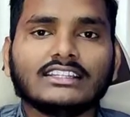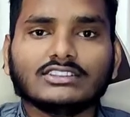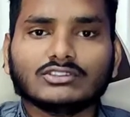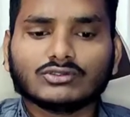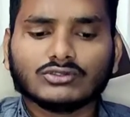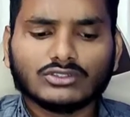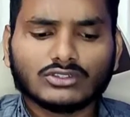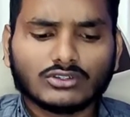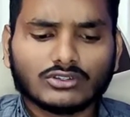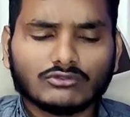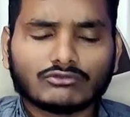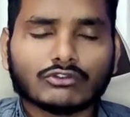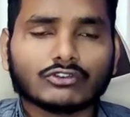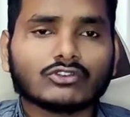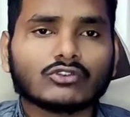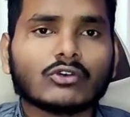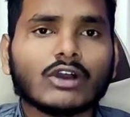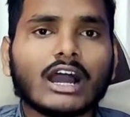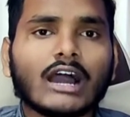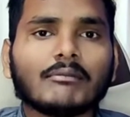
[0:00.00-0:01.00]
इन तीनों ही
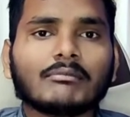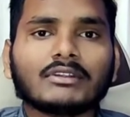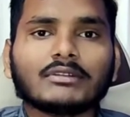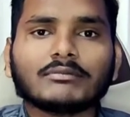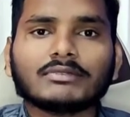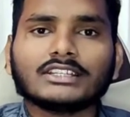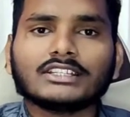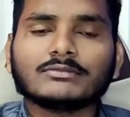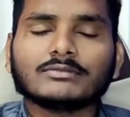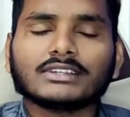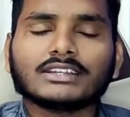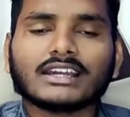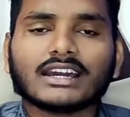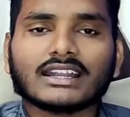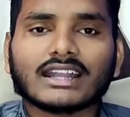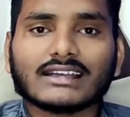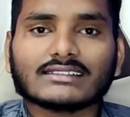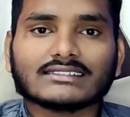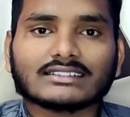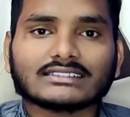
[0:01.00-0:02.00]
फोन को आप रिप्लेस भी
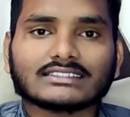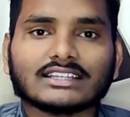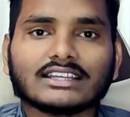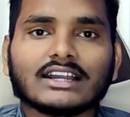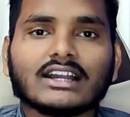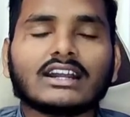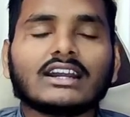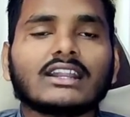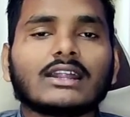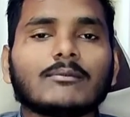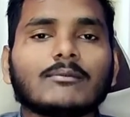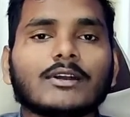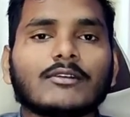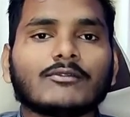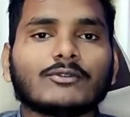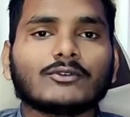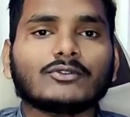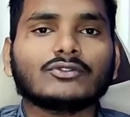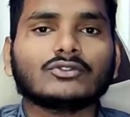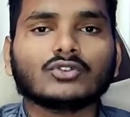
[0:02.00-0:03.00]
करा सकते हैं अगर आपका
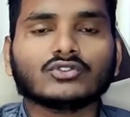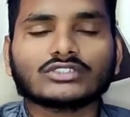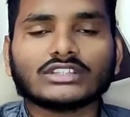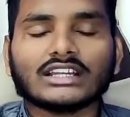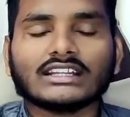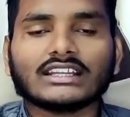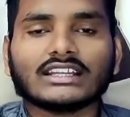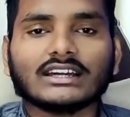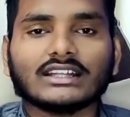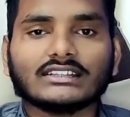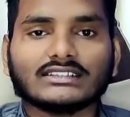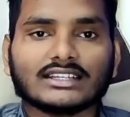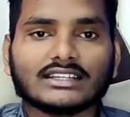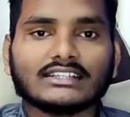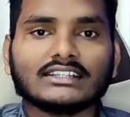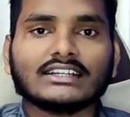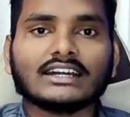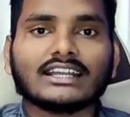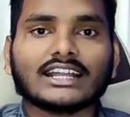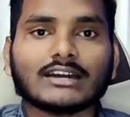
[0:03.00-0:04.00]
फोन दो साल के अंदर
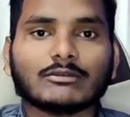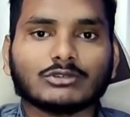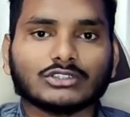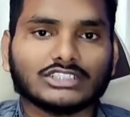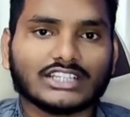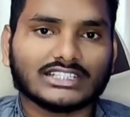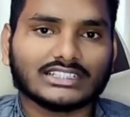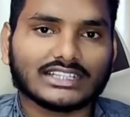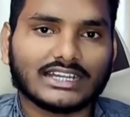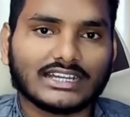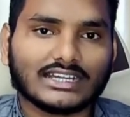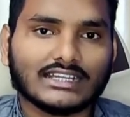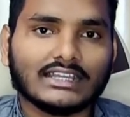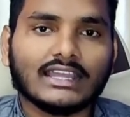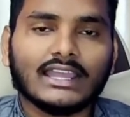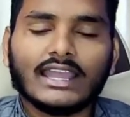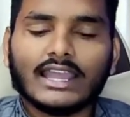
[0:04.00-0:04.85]
ही खराब हो जाता है